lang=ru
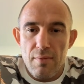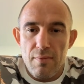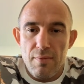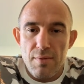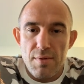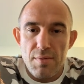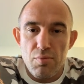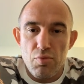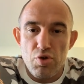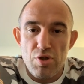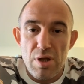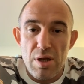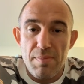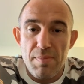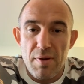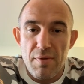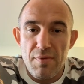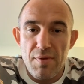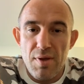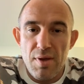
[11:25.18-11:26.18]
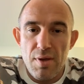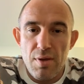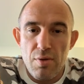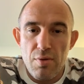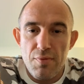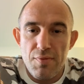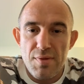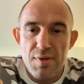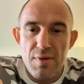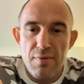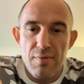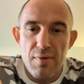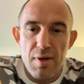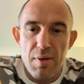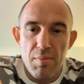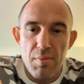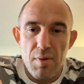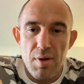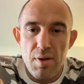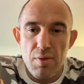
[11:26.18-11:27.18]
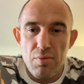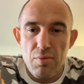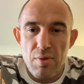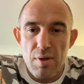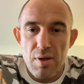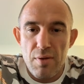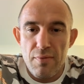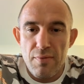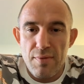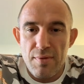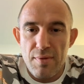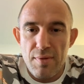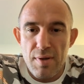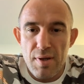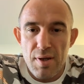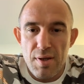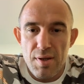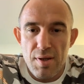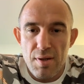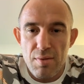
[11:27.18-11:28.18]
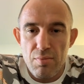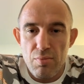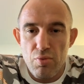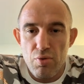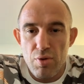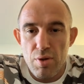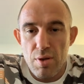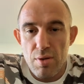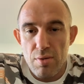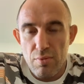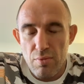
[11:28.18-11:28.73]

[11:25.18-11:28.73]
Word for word: Возможно ли проведение UFC в РМК, эм ну или в Екатеринбурге?